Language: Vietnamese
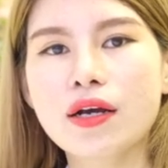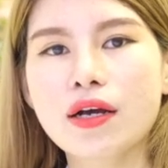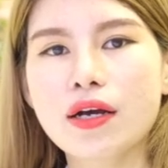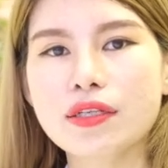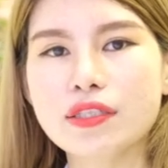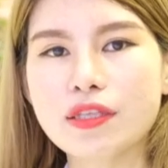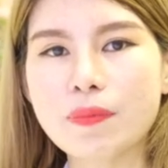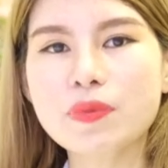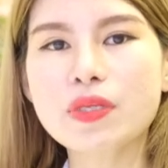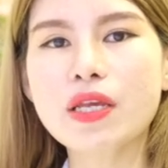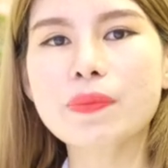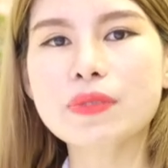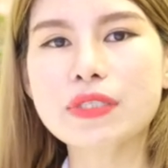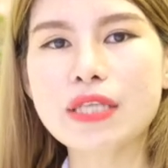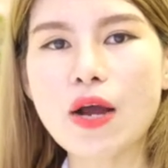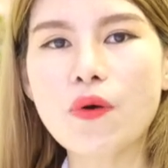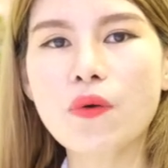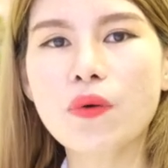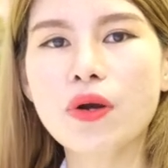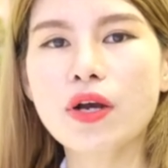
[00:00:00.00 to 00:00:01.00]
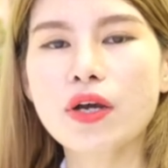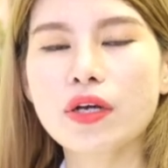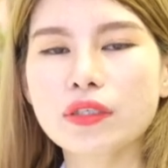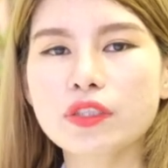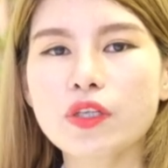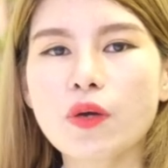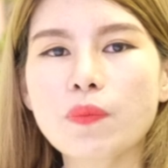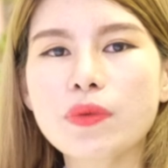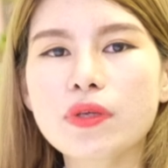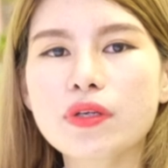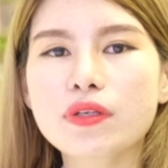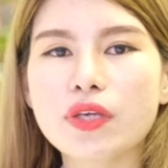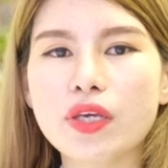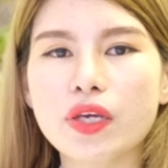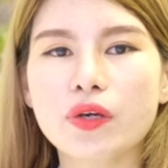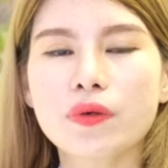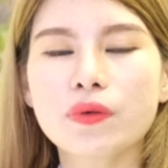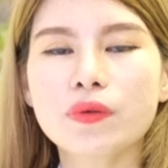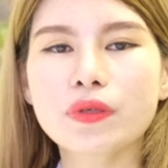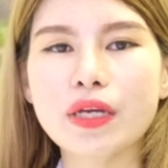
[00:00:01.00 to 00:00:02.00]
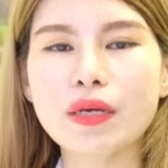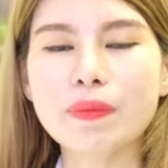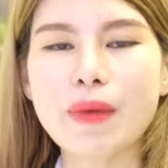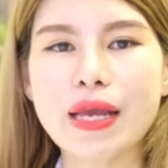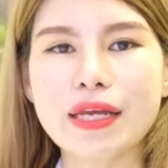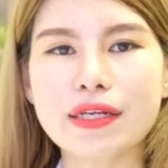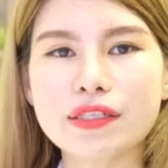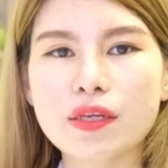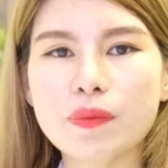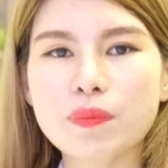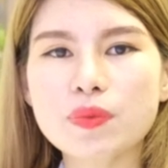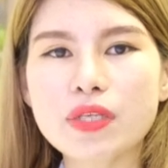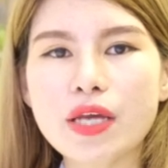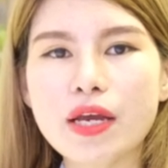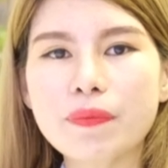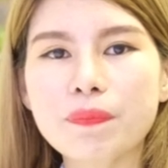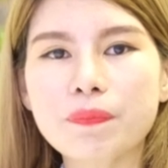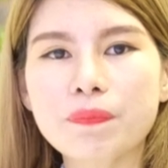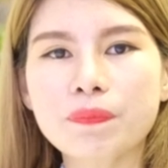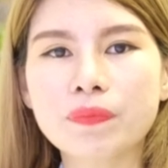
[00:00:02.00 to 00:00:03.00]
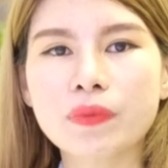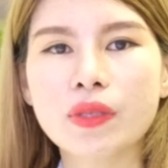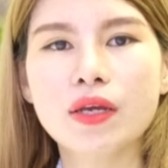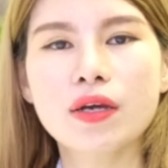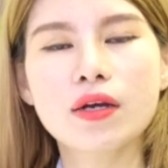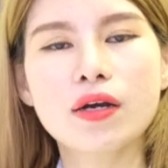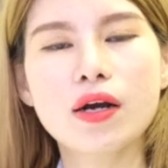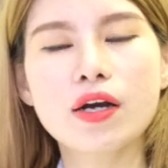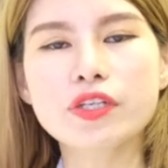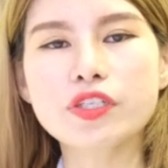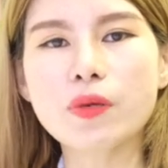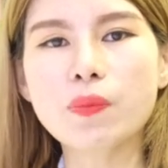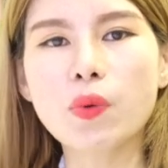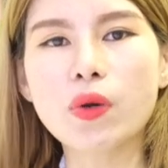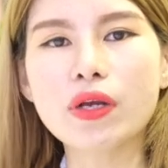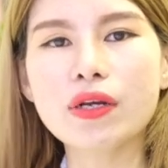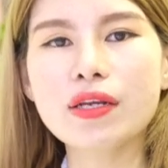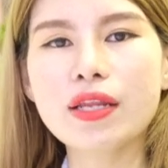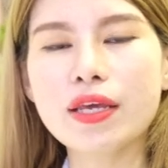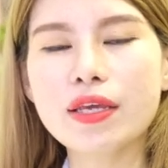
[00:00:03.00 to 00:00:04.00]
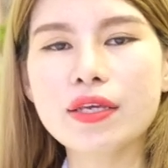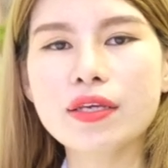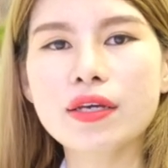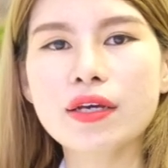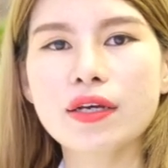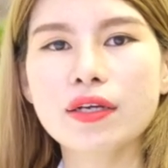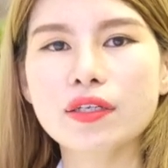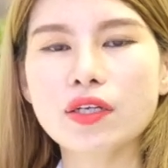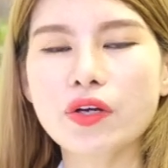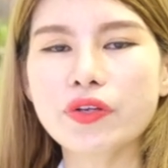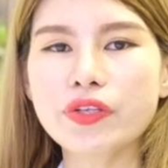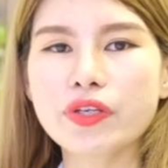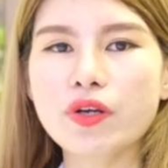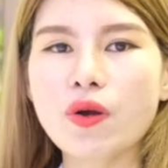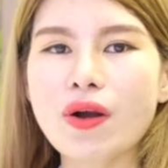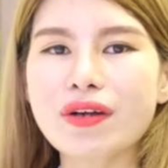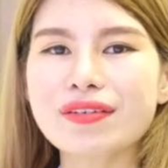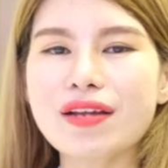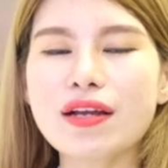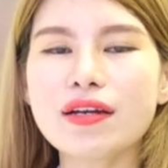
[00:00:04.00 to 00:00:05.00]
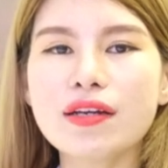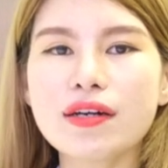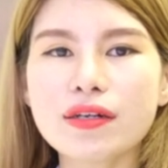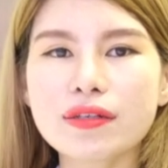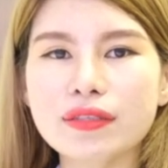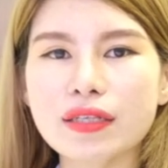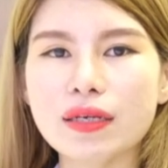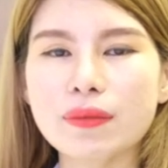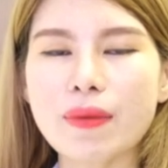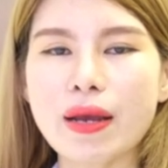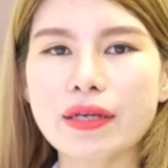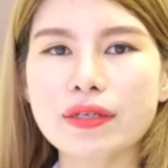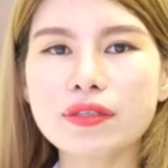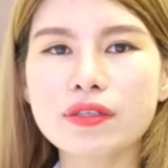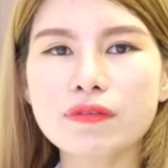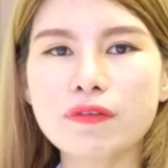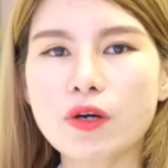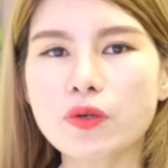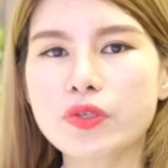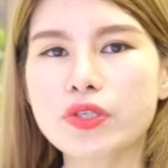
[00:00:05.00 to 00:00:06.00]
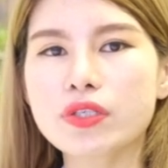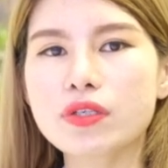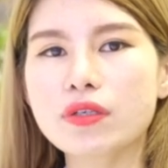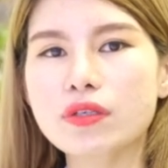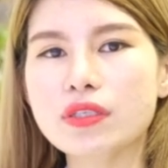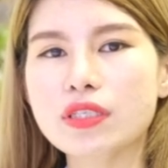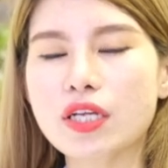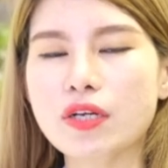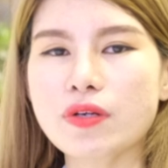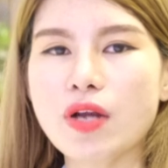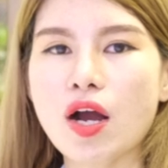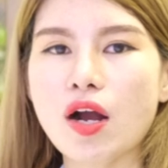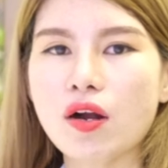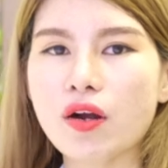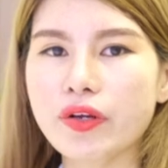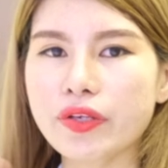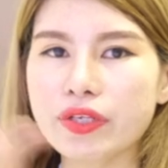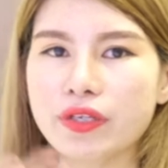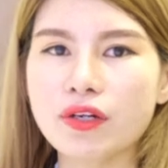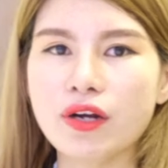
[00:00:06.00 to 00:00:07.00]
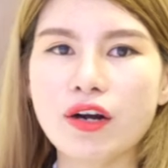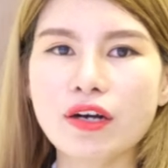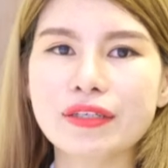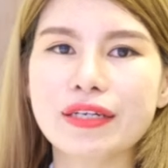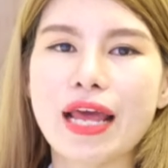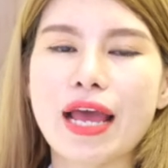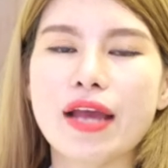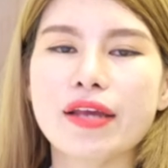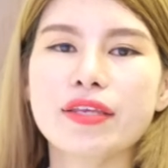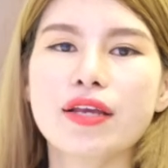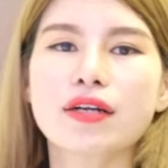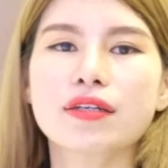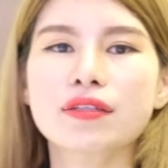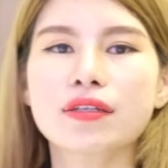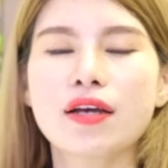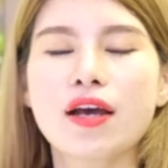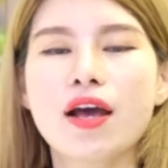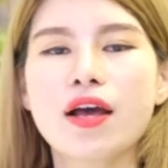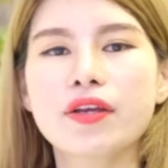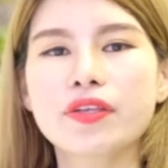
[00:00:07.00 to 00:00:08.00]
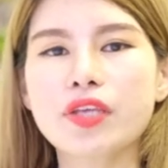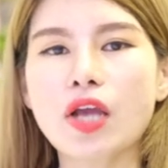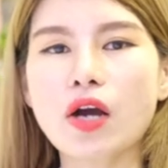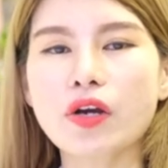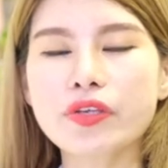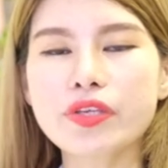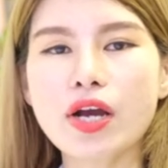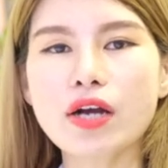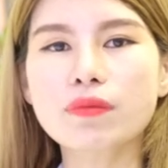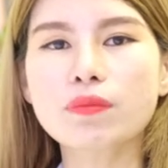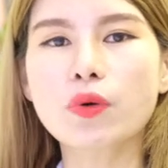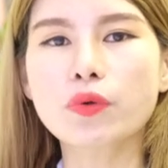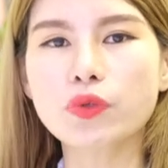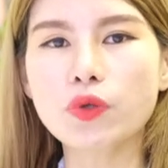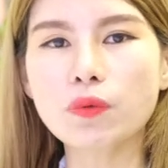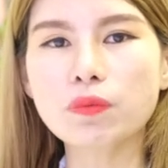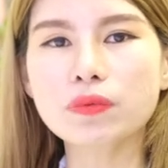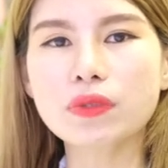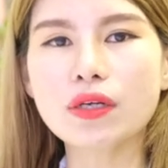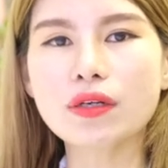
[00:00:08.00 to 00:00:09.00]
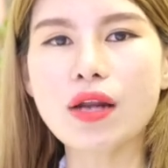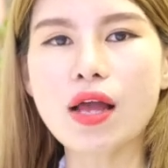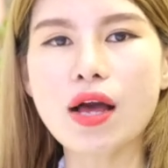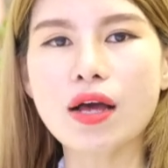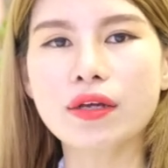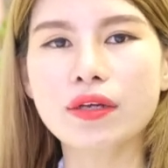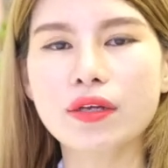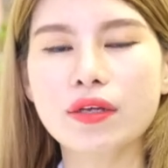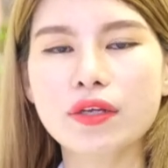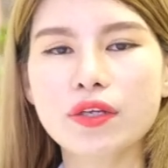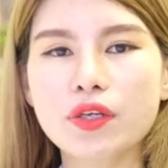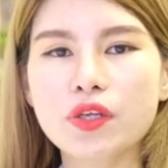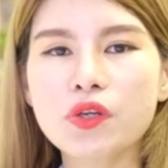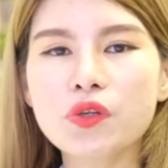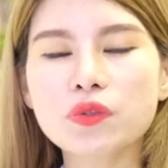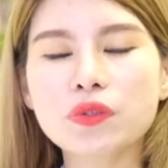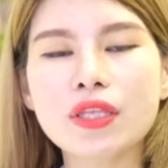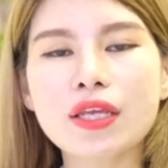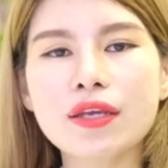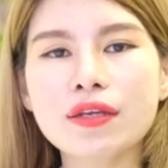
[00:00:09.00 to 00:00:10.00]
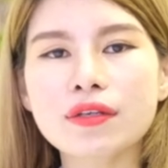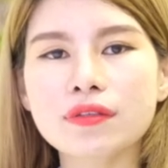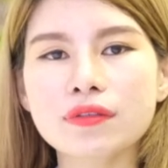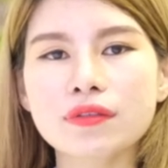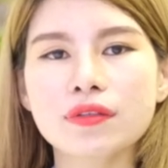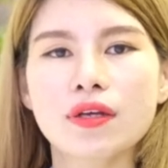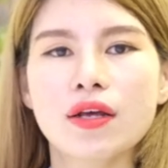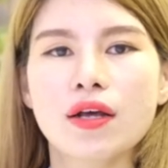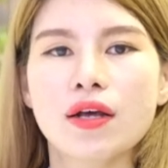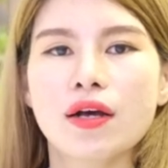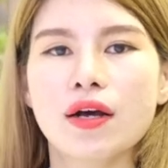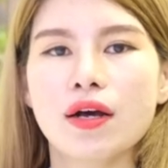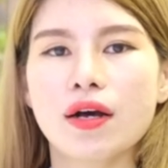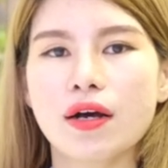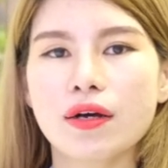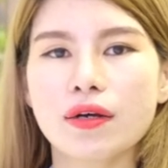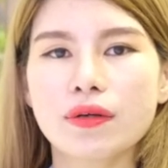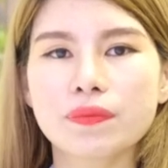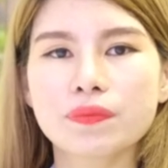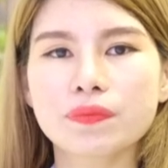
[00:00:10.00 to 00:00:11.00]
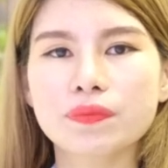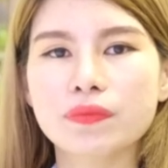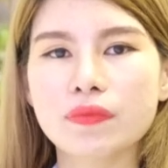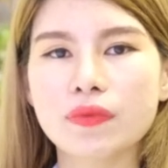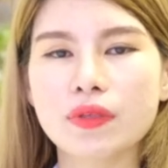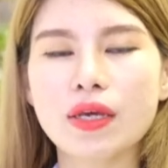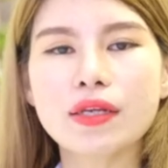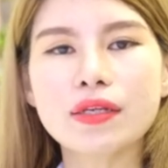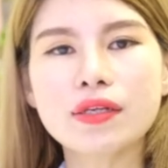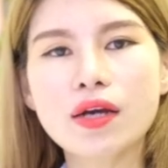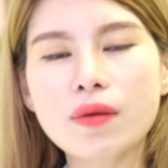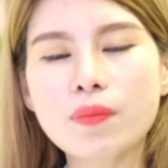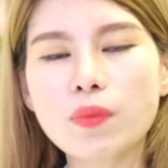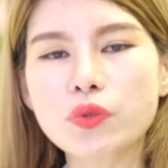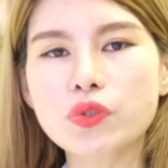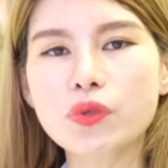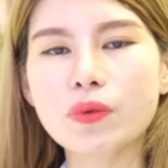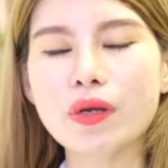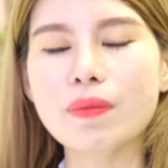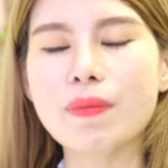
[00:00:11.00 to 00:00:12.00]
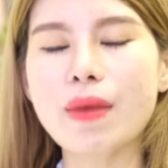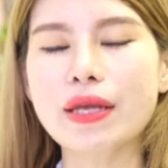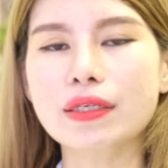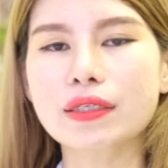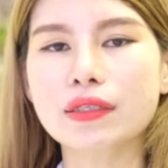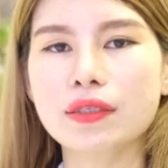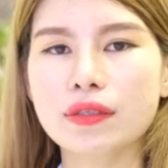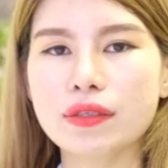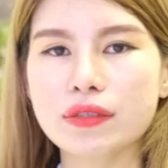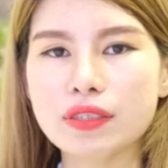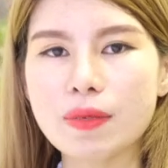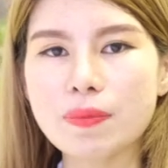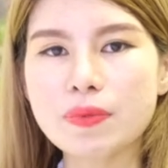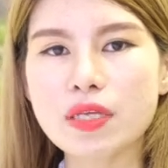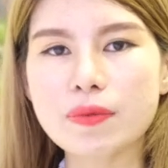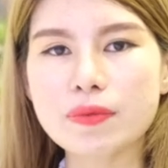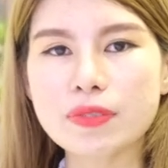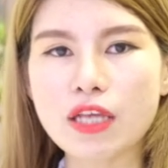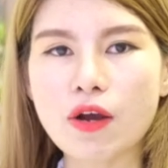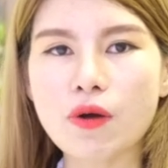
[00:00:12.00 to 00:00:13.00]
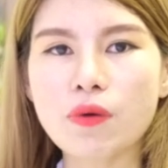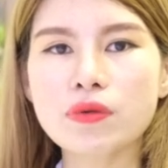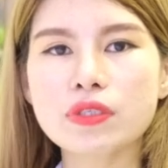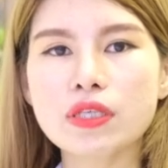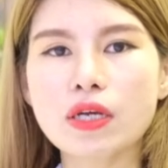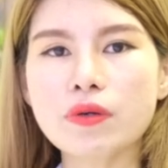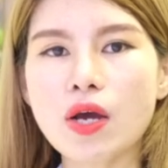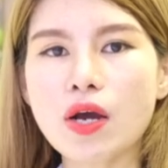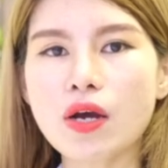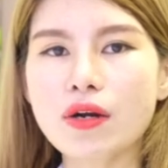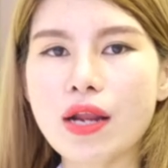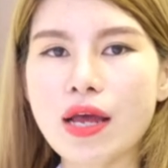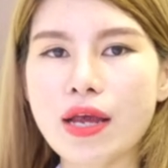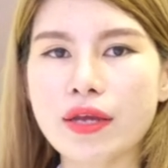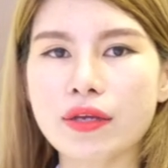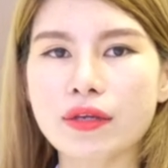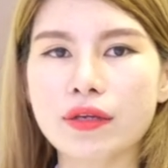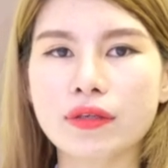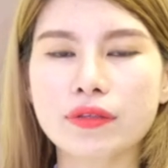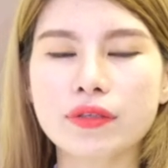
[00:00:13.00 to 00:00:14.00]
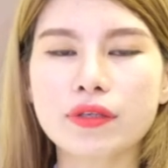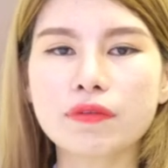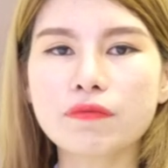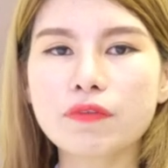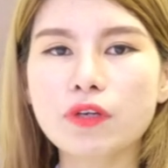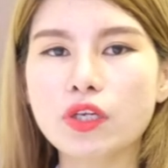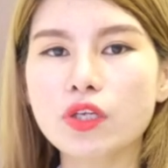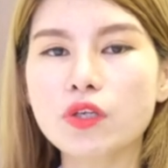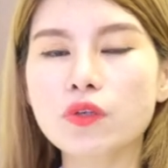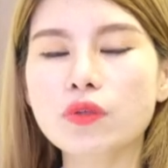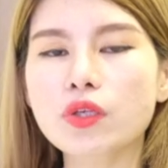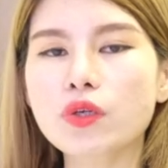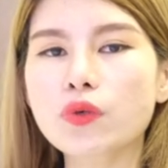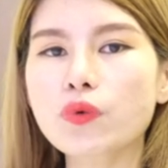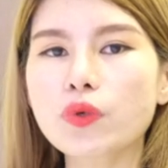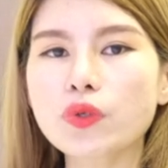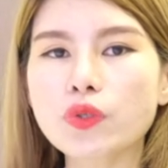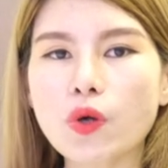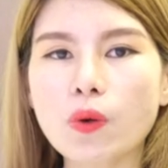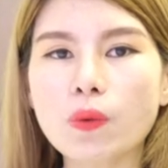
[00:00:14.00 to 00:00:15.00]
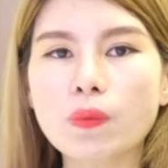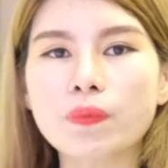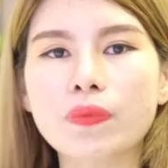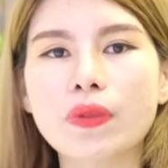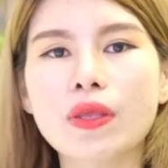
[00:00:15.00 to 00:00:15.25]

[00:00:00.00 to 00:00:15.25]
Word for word: uh, sắp xếp sau giống như kiểu các bạn sắp xếp ừ, ở trong một cái ly có những hòn đá lớn các bạn đưa vào trước sau đó có những hòn đá dần nhỏ dần một chút tức là ưu tiên um, ít hơn một chút các bạn sắp xếp sau sau đó là những việc ưu tiên cuối cùng